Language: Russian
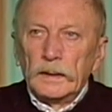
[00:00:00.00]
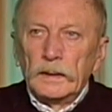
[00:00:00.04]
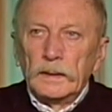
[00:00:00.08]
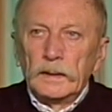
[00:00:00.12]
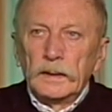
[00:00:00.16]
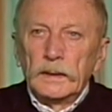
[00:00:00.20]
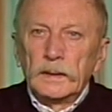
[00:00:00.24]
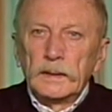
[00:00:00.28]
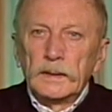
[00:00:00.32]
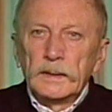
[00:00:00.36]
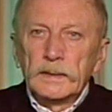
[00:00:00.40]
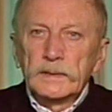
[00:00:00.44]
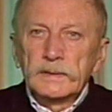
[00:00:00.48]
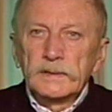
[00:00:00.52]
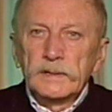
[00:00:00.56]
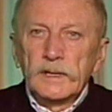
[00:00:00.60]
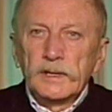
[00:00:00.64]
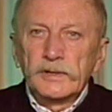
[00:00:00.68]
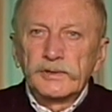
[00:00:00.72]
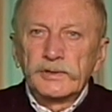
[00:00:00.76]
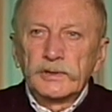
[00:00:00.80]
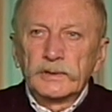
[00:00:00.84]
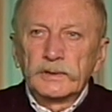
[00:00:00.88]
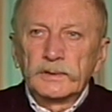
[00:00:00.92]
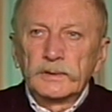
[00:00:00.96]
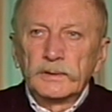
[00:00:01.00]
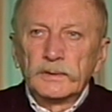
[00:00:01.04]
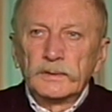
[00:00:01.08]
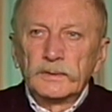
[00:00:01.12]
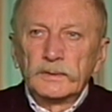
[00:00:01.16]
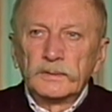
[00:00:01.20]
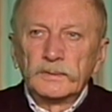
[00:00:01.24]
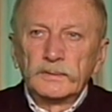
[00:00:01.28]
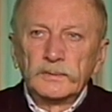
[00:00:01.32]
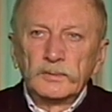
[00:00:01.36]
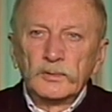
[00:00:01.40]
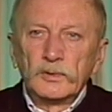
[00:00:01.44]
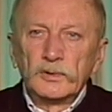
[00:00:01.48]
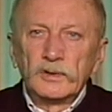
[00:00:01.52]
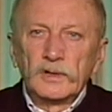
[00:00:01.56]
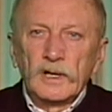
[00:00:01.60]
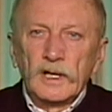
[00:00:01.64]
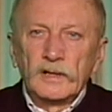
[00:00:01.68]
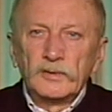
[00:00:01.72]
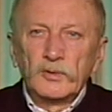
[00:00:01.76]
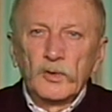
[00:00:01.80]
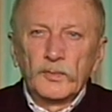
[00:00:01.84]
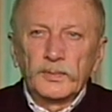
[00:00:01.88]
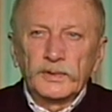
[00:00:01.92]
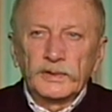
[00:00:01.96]
Сколько? Значит, ну,
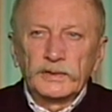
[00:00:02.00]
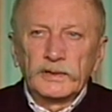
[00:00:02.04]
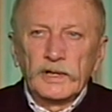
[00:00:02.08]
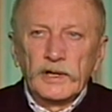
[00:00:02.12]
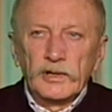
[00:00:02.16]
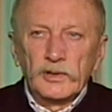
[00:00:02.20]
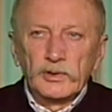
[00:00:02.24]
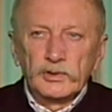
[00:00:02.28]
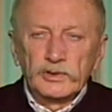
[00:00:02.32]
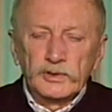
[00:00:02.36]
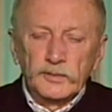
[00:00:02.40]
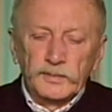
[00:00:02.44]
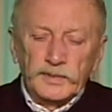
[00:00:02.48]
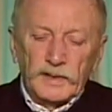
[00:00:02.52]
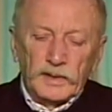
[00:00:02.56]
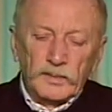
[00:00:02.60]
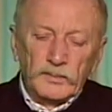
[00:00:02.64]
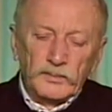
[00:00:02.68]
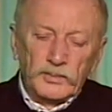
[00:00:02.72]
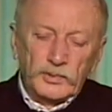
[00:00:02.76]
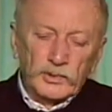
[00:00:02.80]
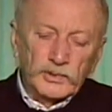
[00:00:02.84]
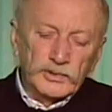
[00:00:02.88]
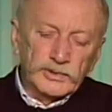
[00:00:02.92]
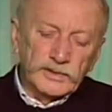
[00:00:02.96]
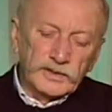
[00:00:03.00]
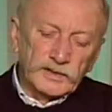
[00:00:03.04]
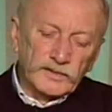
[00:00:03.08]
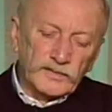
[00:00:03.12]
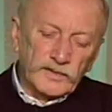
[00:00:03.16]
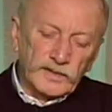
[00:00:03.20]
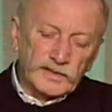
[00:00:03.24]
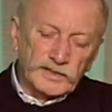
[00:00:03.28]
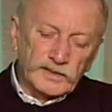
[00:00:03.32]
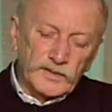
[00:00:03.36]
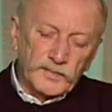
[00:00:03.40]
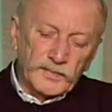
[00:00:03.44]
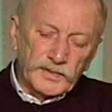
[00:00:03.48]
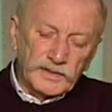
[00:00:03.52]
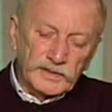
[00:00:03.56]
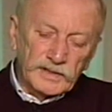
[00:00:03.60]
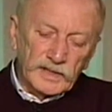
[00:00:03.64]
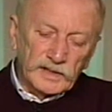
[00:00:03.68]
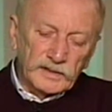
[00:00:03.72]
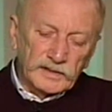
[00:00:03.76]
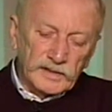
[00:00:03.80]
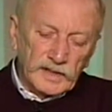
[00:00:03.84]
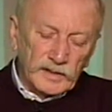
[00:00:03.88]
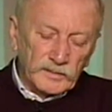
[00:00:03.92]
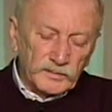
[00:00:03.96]
оно продается прям порцией
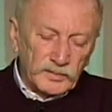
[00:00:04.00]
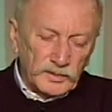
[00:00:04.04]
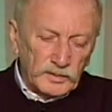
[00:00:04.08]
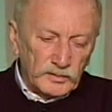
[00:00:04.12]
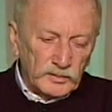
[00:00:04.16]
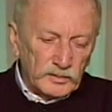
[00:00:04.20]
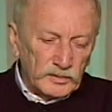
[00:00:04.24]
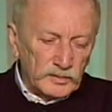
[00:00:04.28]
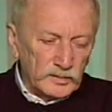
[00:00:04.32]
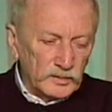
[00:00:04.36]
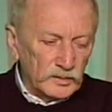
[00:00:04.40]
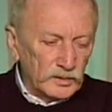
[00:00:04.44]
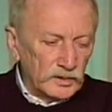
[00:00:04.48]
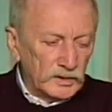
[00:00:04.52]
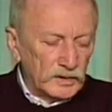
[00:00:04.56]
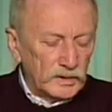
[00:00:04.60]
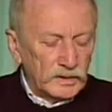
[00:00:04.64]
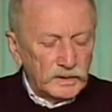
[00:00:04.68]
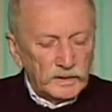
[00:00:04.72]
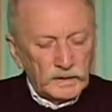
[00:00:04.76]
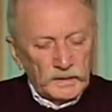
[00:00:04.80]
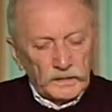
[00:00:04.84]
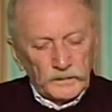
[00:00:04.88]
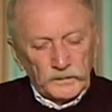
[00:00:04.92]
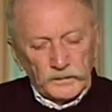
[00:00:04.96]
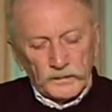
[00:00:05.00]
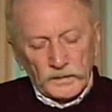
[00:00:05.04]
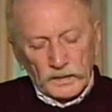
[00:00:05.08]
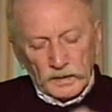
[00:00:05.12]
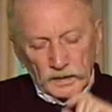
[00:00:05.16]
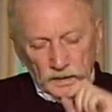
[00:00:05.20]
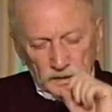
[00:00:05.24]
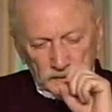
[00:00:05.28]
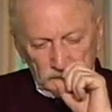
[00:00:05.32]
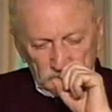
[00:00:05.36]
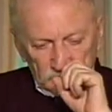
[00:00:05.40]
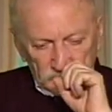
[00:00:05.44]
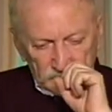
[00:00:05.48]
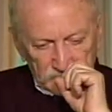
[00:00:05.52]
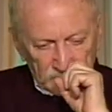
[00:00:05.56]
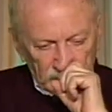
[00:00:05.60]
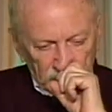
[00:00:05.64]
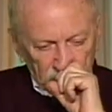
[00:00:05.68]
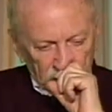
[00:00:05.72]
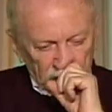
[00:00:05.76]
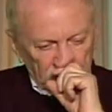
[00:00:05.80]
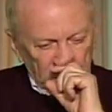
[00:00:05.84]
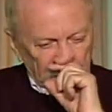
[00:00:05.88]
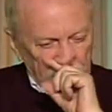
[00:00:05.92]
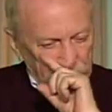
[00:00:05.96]
250 грамм, по-моему эти
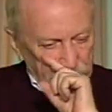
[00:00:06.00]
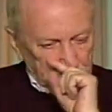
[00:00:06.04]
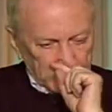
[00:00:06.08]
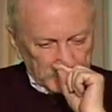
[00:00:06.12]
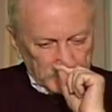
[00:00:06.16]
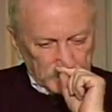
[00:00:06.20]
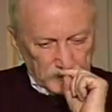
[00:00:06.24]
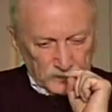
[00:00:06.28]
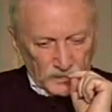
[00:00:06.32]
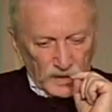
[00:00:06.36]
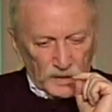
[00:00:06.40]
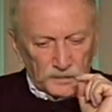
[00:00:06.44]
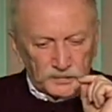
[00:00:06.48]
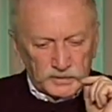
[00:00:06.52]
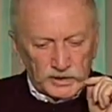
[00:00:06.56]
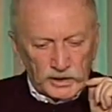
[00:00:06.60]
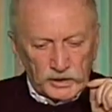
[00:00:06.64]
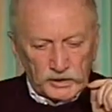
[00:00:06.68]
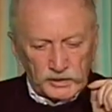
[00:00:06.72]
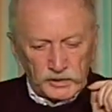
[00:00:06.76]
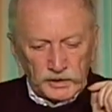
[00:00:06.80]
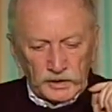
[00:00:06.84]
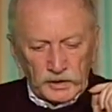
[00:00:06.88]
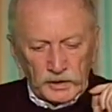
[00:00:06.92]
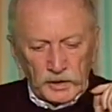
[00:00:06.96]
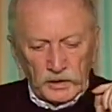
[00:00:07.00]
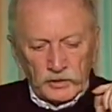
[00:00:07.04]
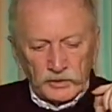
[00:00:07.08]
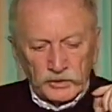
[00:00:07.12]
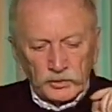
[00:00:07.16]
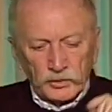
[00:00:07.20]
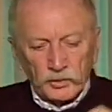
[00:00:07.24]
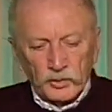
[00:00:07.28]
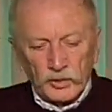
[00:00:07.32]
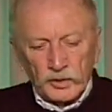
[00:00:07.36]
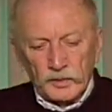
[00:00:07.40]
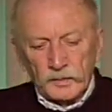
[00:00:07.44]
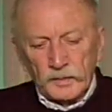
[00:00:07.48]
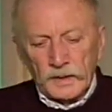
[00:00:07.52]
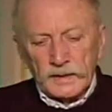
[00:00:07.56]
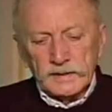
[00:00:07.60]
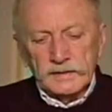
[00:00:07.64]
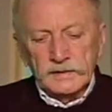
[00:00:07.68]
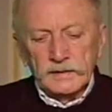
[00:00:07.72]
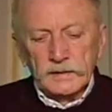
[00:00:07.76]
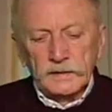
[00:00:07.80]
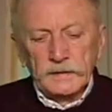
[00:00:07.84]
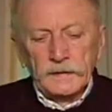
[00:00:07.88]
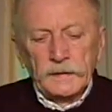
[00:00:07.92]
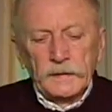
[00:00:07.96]
самые аптечное или льняное
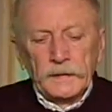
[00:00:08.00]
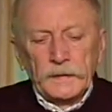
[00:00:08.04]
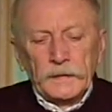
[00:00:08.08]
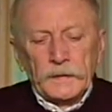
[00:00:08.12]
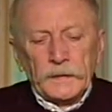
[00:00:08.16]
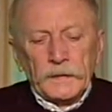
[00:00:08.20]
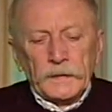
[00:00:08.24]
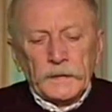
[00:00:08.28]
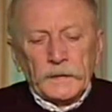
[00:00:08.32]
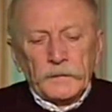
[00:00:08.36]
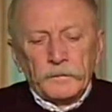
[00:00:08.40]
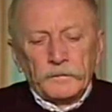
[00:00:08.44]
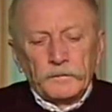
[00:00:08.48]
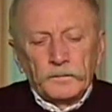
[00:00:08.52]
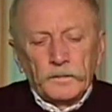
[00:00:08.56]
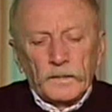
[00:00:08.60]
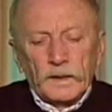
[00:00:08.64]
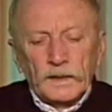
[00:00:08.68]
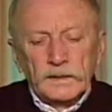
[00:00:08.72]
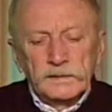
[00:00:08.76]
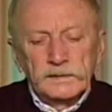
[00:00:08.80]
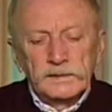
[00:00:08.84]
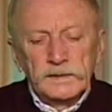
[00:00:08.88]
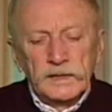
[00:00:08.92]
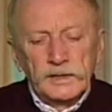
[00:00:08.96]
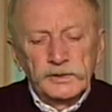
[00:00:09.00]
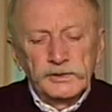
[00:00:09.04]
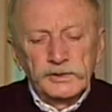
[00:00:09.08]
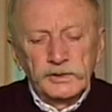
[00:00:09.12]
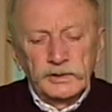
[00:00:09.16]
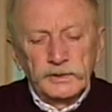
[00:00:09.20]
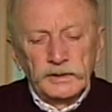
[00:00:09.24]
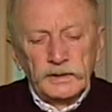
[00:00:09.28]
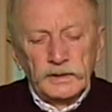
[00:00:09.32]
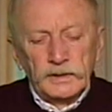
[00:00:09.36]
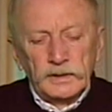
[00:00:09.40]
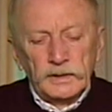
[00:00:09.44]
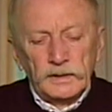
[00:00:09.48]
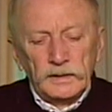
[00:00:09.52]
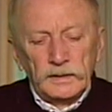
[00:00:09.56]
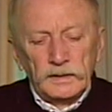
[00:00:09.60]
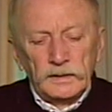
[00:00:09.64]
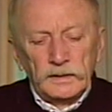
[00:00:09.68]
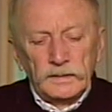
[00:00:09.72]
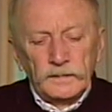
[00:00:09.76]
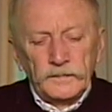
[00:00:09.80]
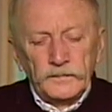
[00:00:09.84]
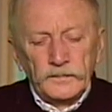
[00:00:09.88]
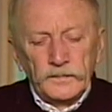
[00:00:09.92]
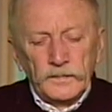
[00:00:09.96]
масло. Так. Значит,
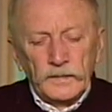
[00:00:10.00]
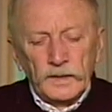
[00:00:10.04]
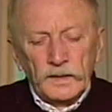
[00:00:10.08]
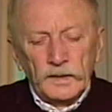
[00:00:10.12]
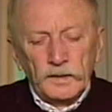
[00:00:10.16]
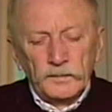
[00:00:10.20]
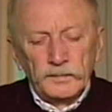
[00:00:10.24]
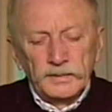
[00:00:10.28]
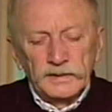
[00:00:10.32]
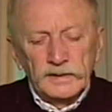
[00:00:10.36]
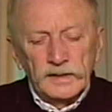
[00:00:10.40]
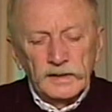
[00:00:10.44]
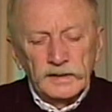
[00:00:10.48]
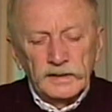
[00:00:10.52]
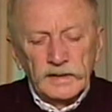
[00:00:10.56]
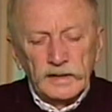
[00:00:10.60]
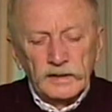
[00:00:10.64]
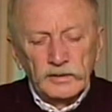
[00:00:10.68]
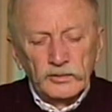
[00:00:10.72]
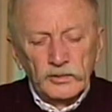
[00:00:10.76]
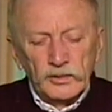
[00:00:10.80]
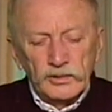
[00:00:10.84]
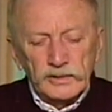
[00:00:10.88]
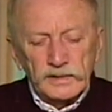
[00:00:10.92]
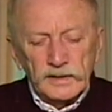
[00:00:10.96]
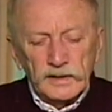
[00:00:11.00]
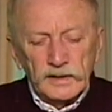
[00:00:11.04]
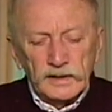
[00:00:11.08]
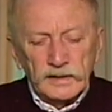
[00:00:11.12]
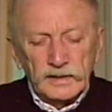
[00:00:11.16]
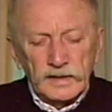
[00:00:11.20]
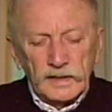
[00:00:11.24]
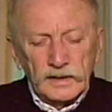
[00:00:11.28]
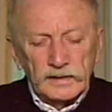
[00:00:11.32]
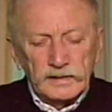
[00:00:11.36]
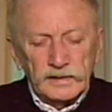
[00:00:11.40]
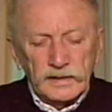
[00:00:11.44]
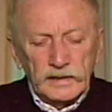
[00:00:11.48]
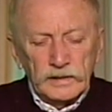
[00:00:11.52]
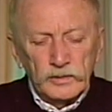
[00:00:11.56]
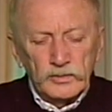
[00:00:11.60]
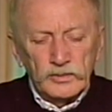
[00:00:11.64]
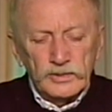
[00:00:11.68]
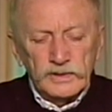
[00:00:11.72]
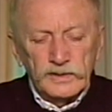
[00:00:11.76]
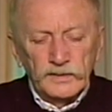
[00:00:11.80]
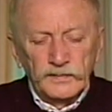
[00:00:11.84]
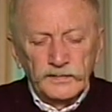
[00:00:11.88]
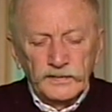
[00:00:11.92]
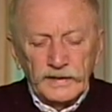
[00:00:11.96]
э, э, подогреть до 40
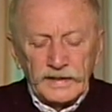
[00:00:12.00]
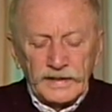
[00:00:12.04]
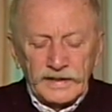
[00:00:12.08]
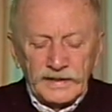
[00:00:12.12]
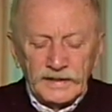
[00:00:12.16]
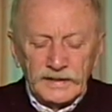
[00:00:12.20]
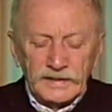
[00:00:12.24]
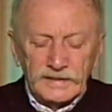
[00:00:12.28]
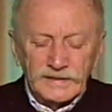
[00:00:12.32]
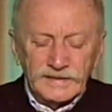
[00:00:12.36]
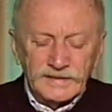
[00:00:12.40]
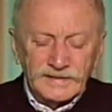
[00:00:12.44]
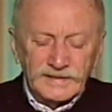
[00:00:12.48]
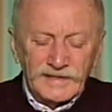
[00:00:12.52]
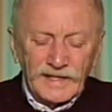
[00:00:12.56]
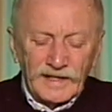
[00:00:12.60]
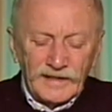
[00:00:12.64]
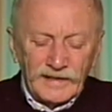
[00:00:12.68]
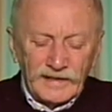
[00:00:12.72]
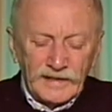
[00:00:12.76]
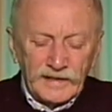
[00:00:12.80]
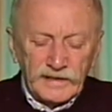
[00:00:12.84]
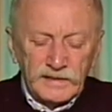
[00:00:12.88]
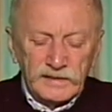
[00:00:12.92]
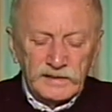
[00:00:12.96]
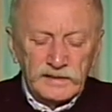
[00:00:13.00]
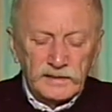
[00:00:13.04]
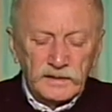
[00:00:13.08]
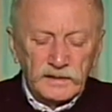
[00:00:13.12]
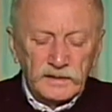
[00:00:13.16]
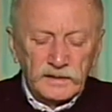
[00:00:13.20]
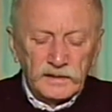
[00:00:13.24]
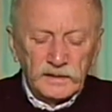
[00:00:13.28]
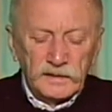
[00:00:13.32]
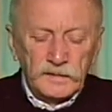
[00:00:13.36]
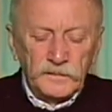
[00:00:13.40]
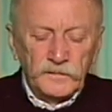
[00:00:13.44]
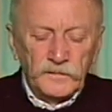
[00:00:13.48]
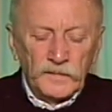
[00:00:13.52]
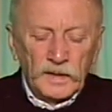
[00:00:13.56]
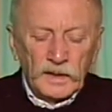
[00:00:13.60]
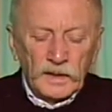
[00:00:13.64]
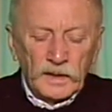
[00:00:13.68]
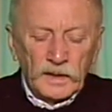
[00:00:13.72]
градусов и залить э,